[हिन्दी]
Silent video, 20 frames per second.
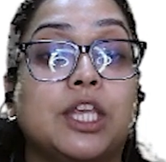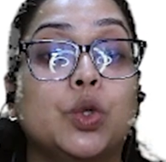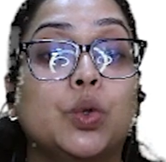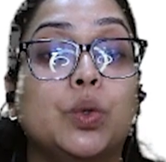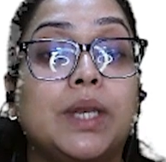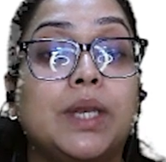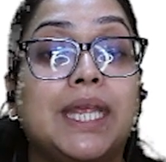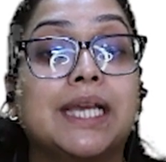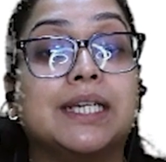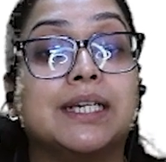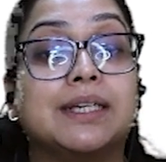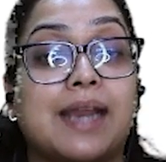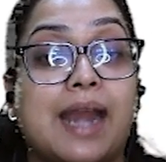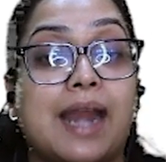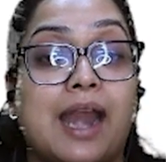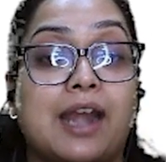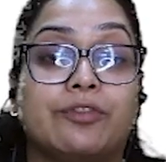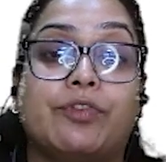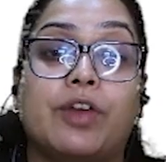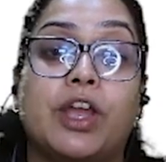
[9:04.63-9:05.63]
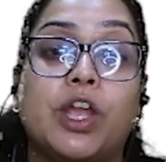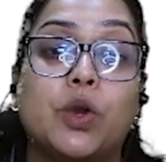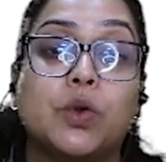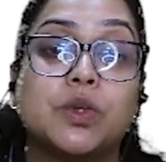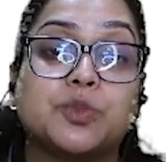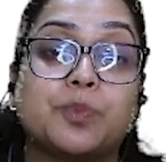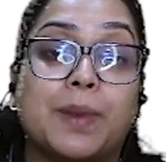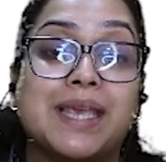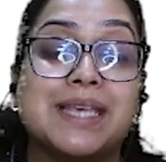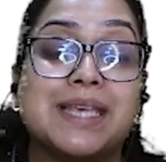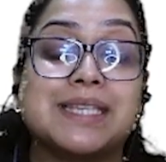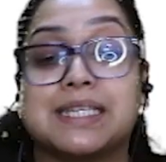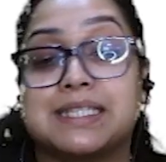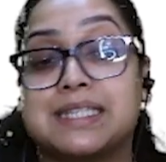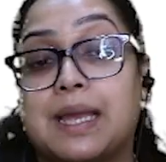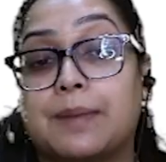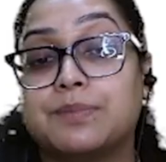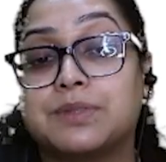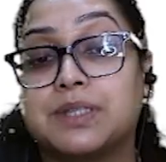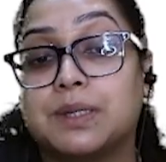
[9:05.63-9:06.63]
यूनिक ग्रैंड फायर स्पेस
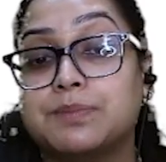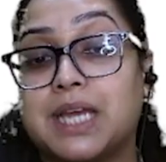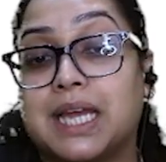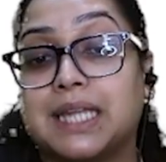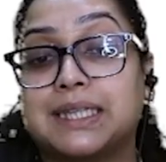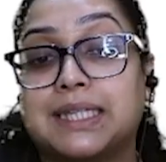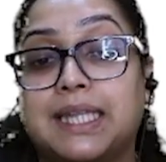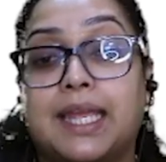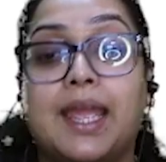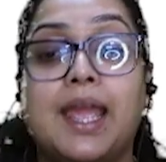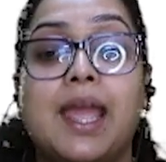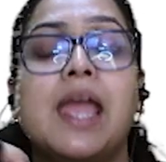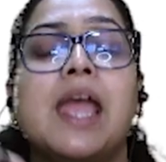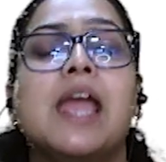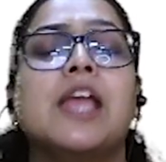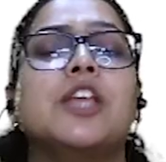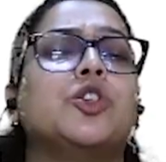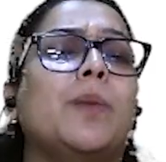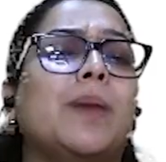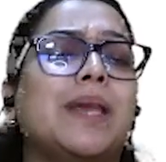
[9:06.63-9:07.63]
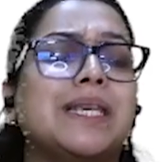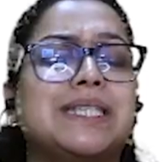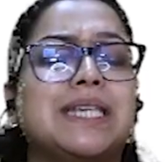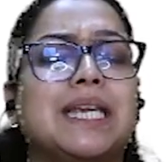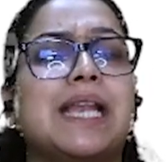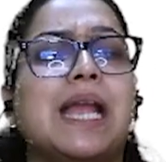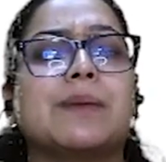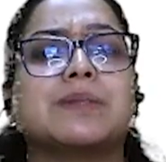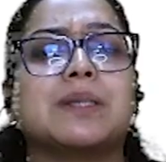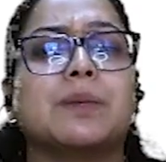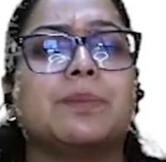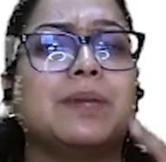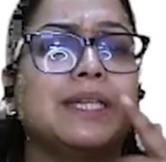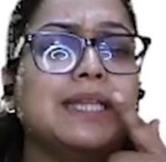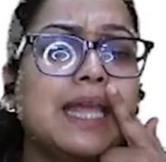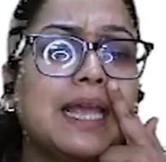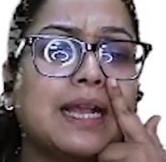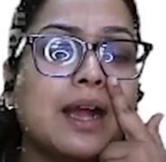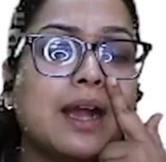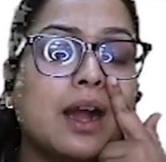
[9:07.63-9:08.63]
जैसे हम सब जानते हैं जो बेसिकली आप सबने
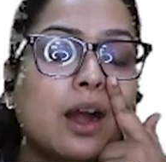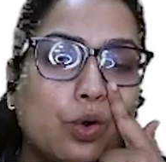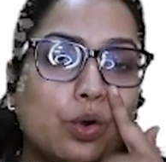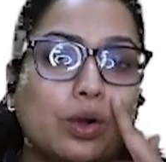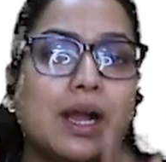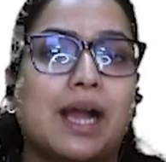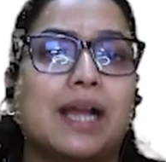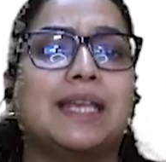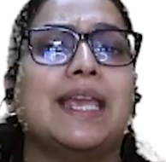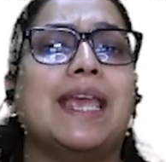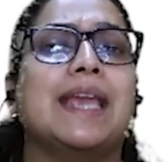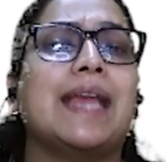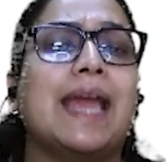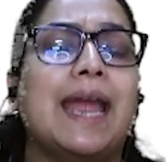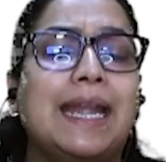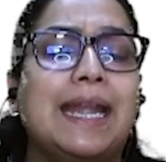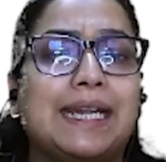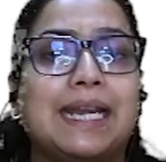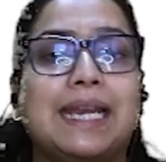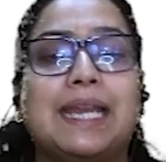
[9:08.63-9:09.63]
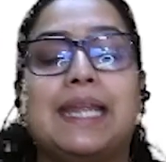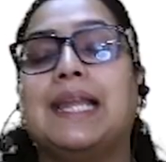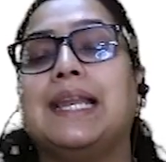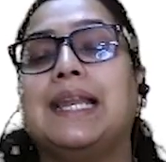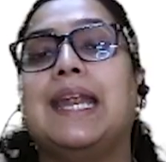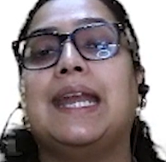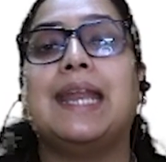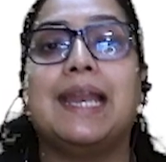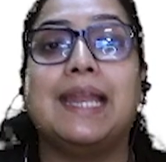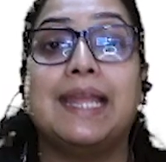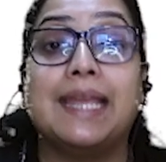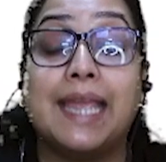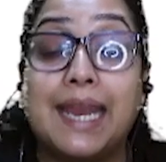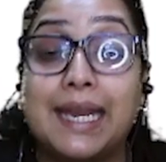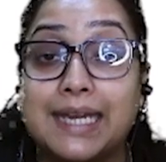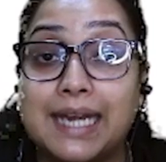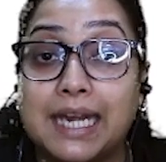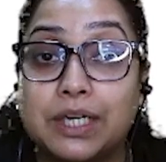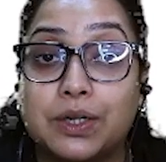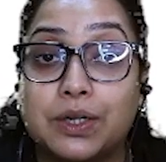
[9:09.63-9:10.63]
देखा होगा कि एक एंट्री के लिए
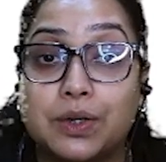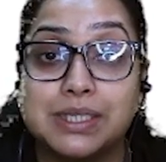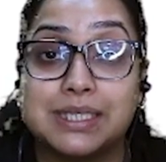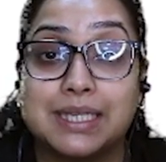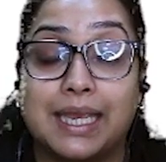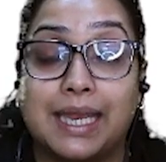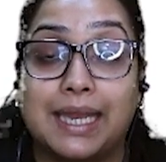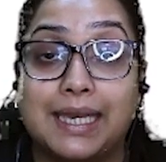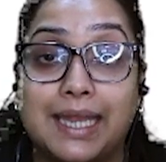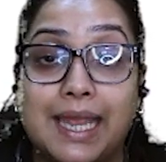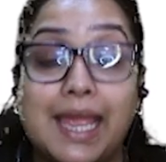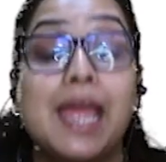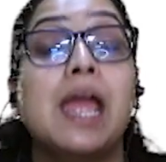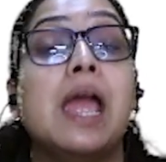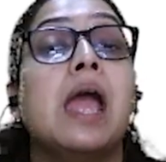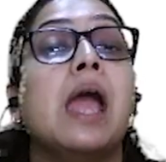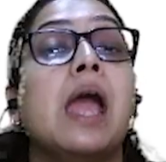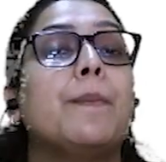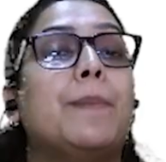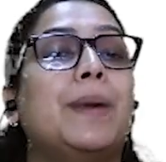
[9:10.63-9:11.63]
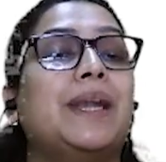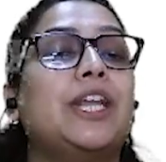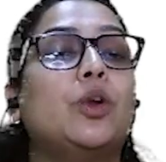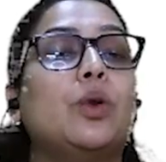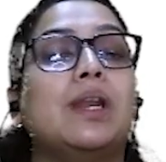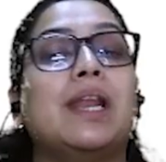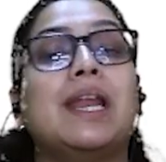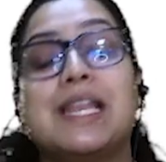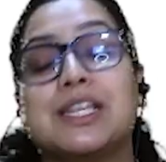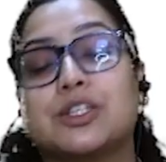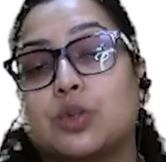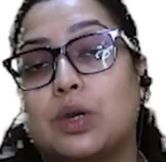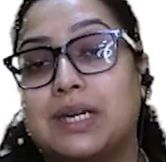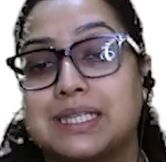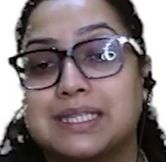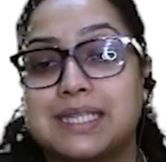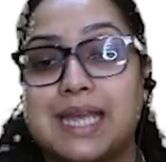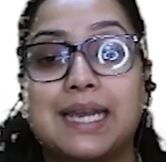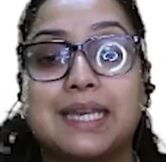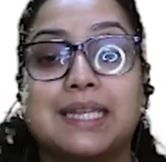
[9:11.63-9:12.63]
डेलीगेट एंट्रीज के लिए पर्टिकुलरली इसको
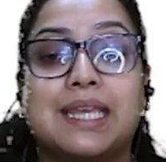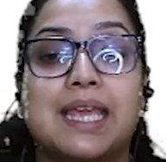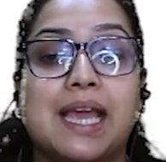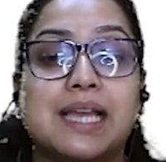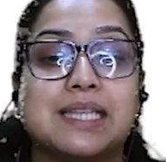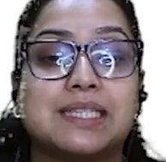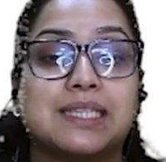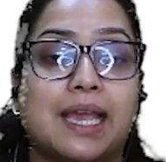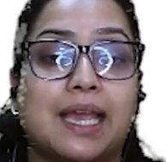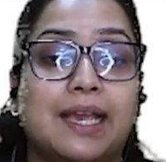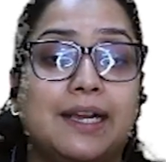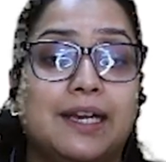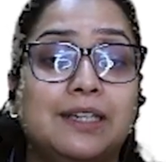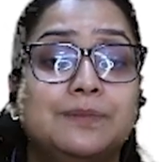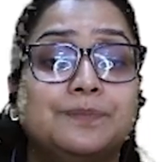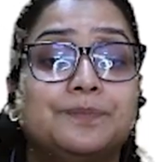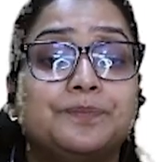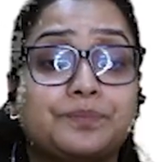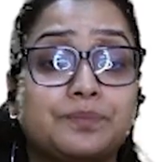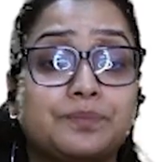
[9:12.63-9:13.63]
डिजाइन किया जाएगा